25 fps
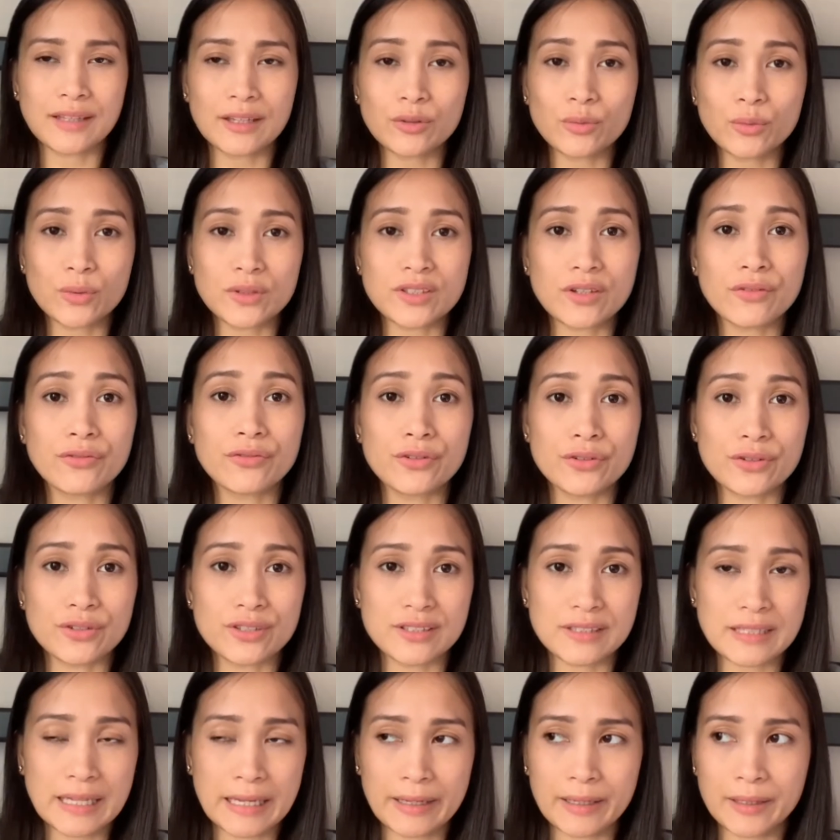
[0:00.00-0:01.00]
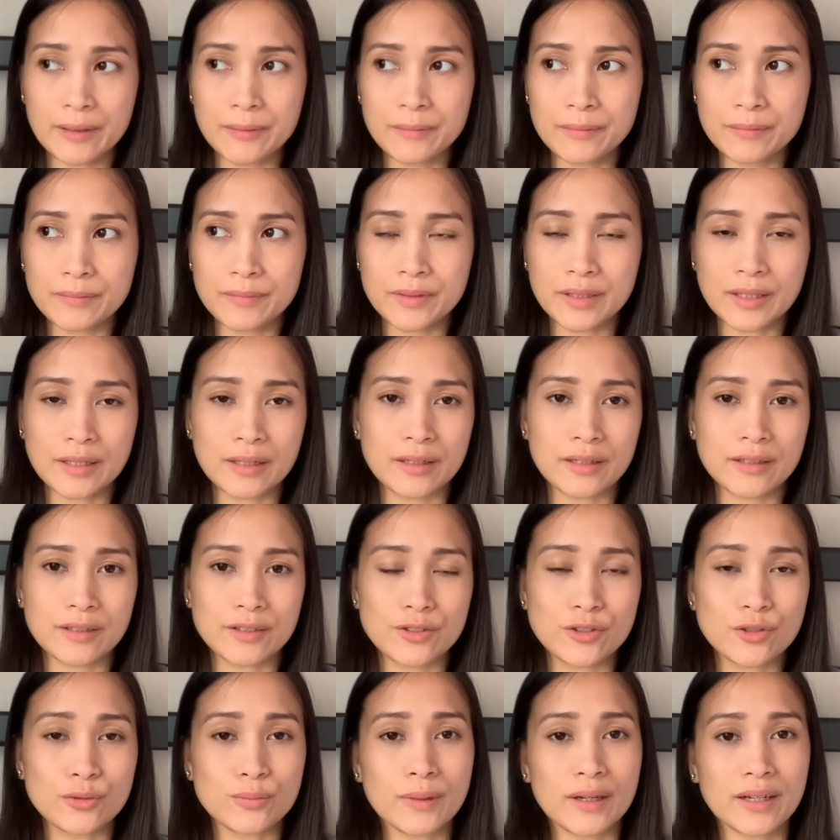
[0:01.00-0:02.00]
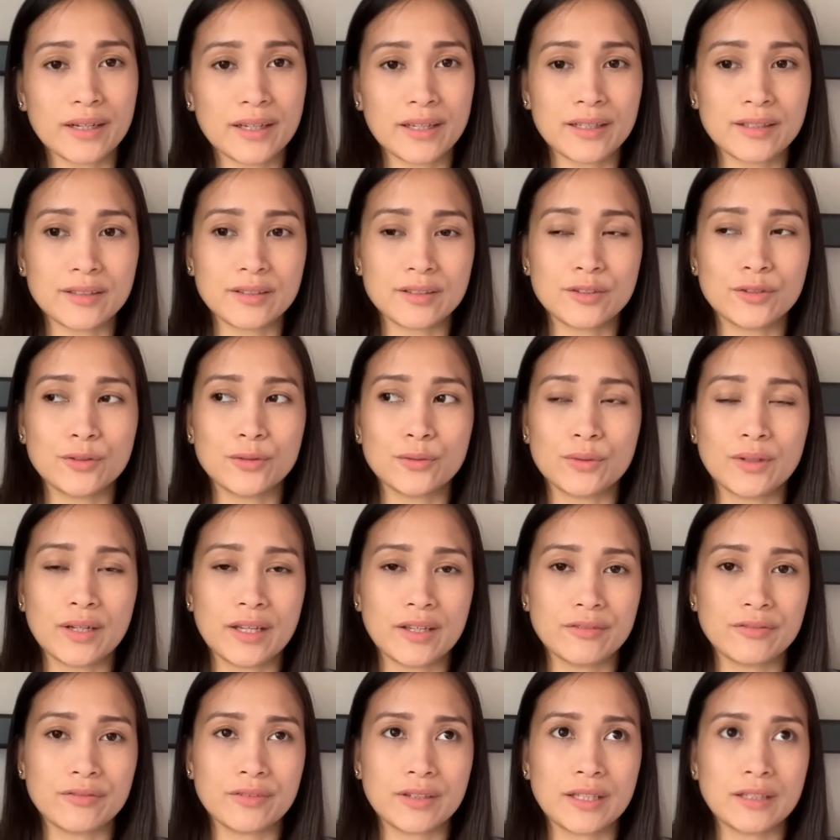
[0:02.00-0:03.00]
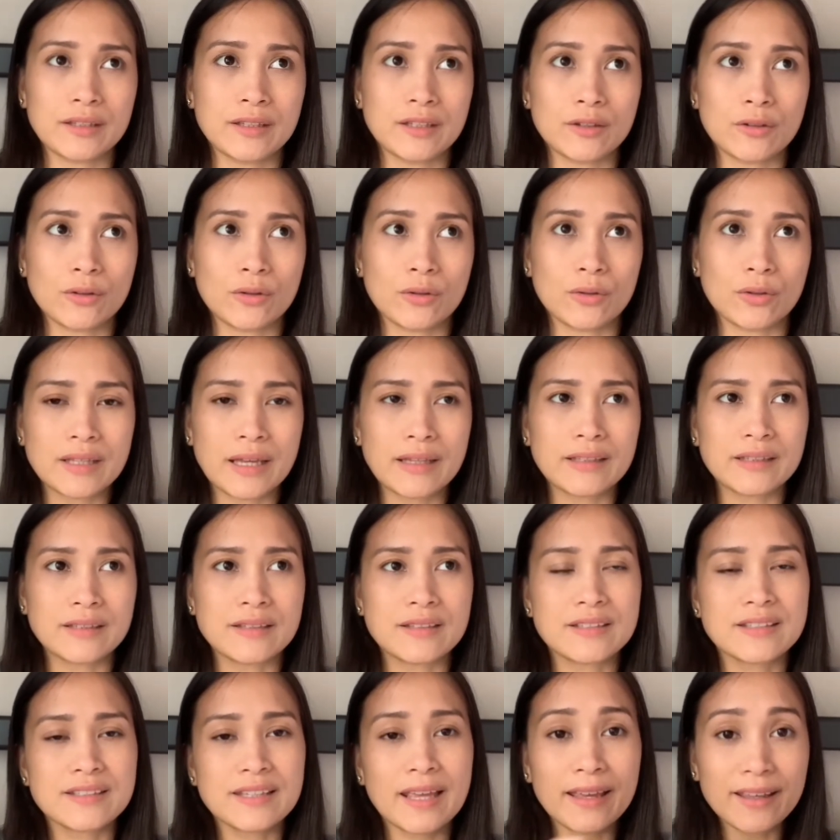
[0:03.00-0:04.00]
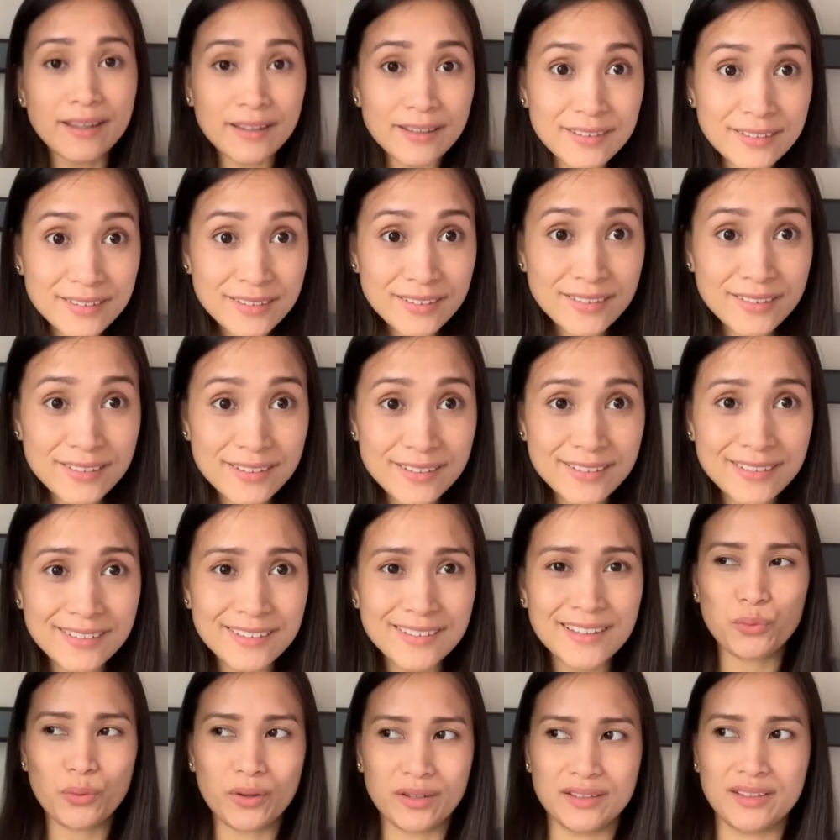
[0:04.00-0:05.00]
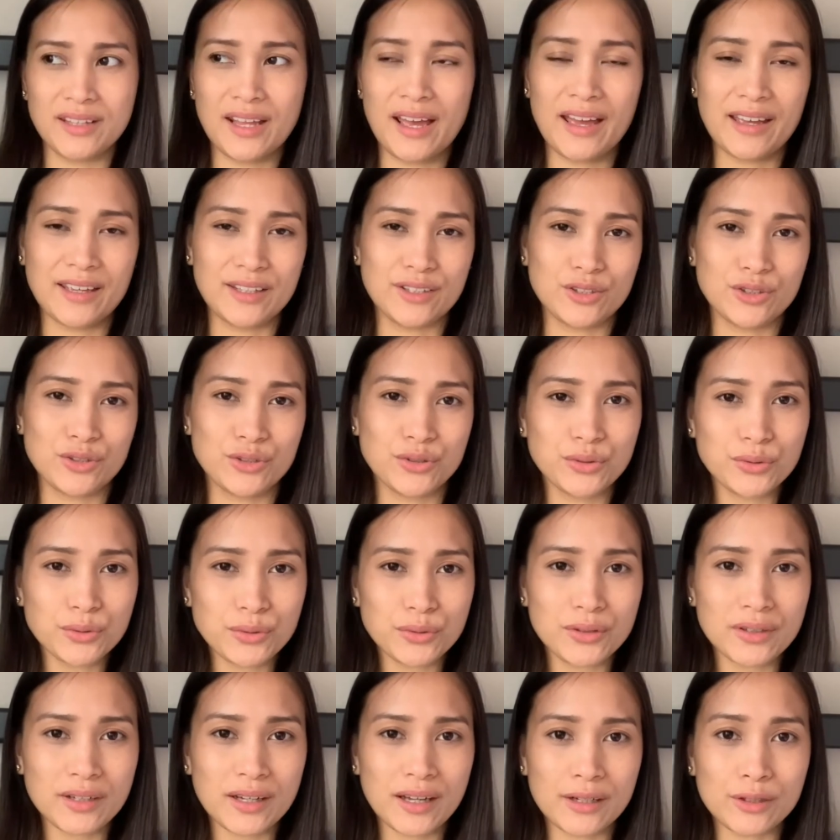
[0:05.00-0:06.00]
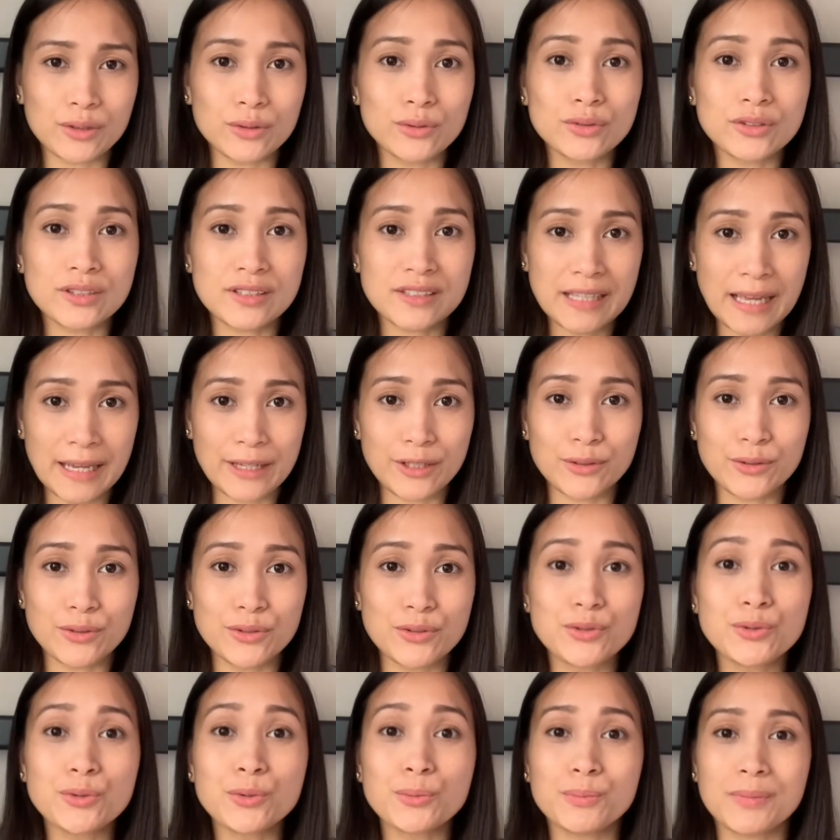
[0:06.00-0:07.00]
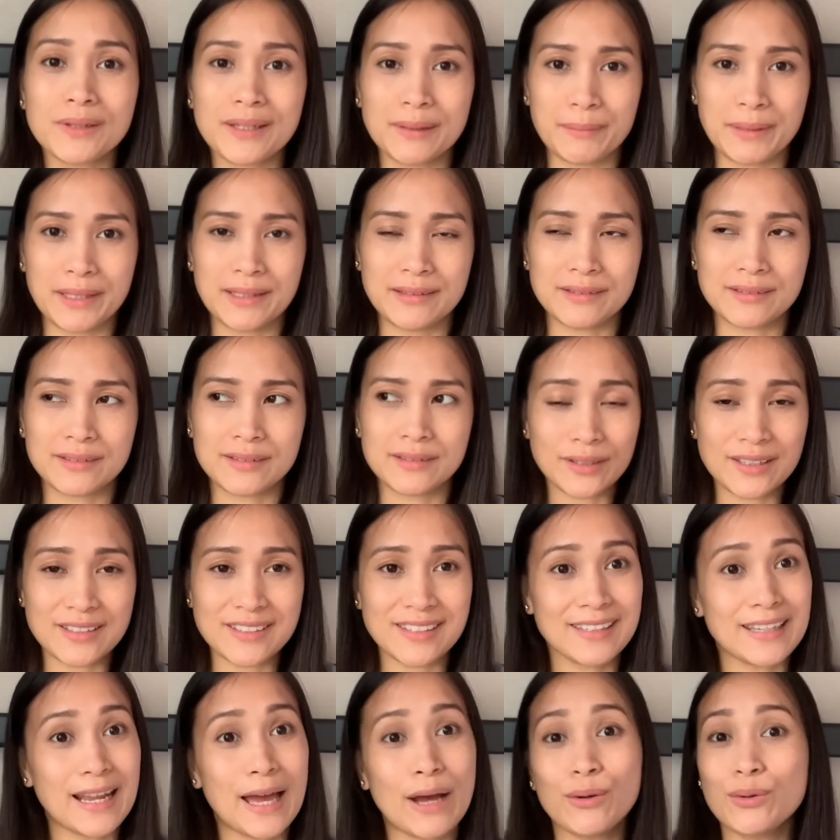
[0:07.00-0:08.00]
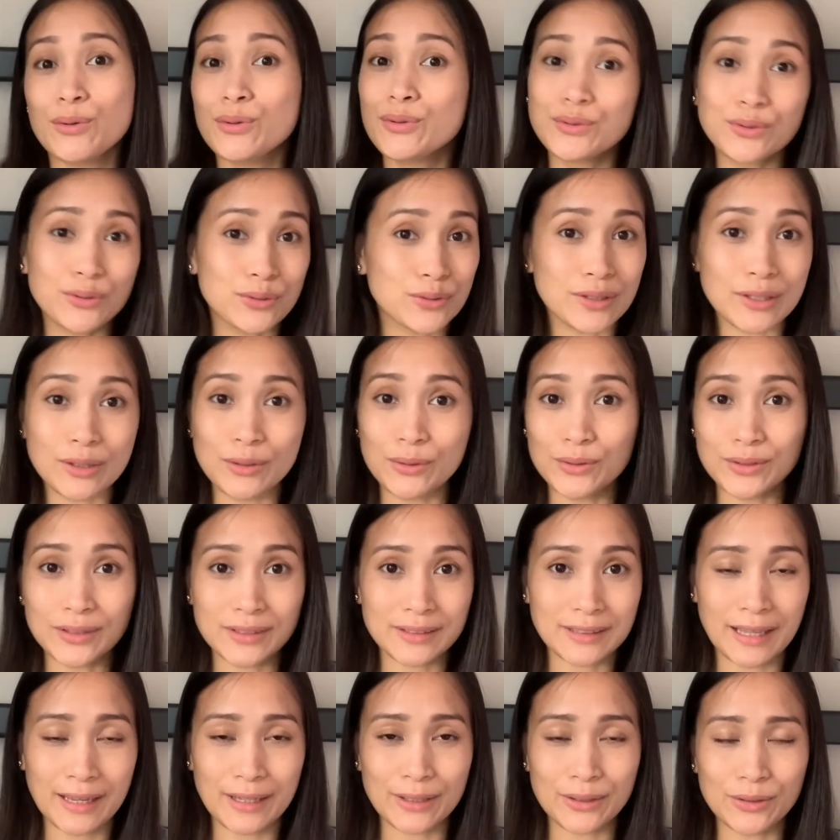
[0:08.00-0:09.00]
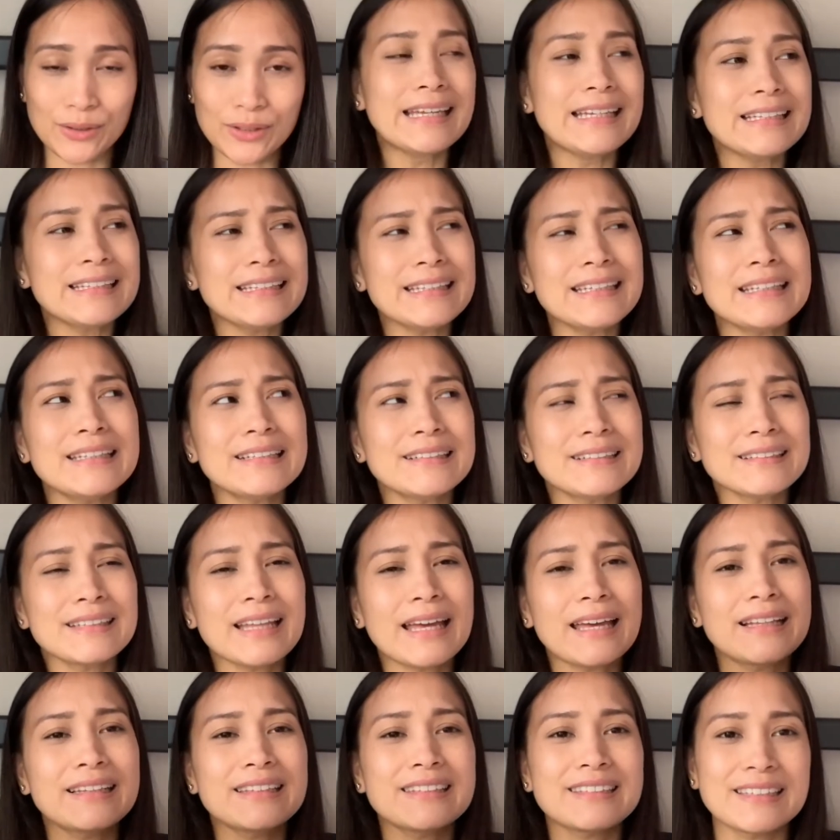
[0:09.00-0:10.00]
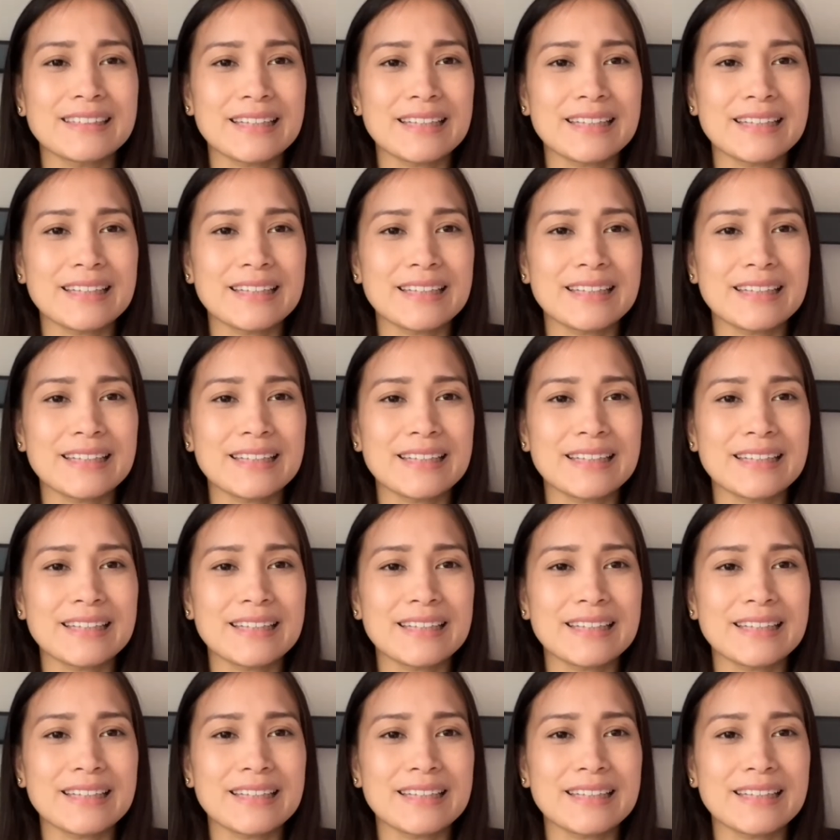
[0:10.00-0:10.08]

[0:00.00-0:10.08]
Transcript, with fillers: That was the first time na sumakit yung left kidney ko. And then second, when I took a glutathione supplement. Kasi nauso si glutathione. Hindi lang dahil sa